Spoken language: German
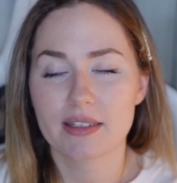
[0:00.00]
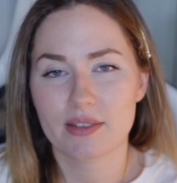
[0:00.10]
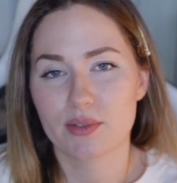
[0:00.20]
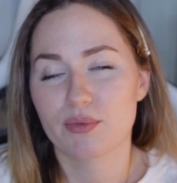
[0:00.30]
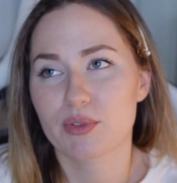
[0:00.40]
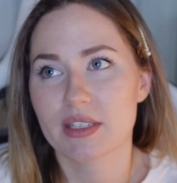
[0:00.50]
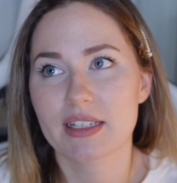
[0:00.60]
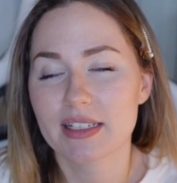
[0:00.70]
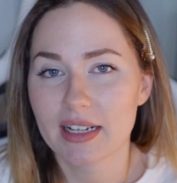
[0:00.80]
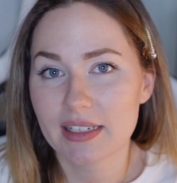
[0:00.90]
Also ich wusste
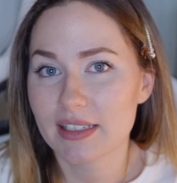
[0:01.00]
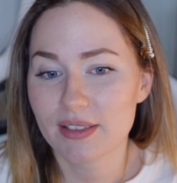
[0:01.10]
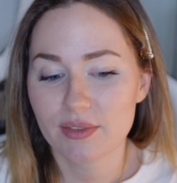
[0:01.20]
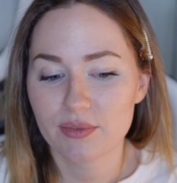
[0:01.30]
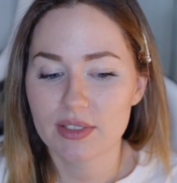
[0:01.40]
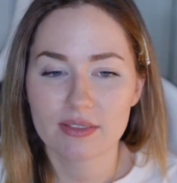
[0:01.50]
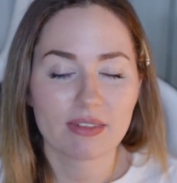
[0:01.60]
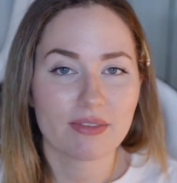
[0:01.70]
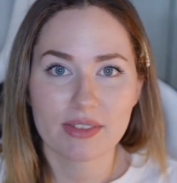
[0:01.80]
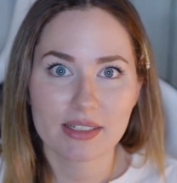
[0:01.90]
eigentlich gar nicht, dass wir wissen,
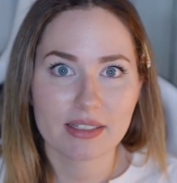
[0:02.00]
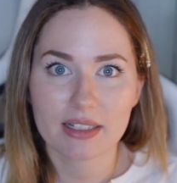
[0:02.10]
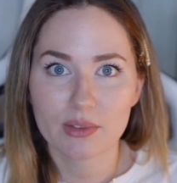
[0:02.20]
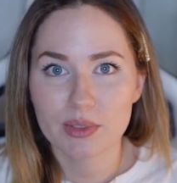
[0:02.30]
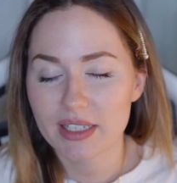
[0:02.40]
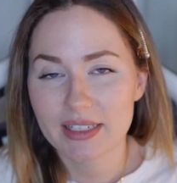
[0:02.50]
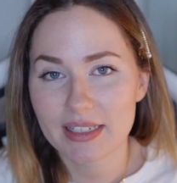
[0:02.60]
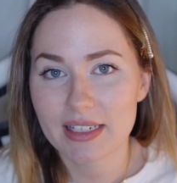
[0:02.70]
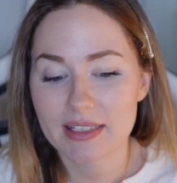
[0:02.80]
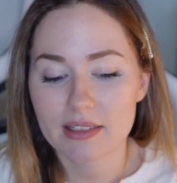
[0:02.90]
wer wir
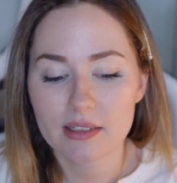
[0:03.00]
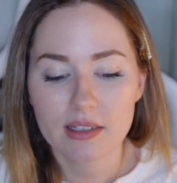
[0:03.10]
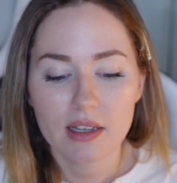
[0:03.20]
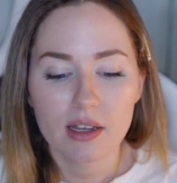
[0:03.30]
untereinander sind.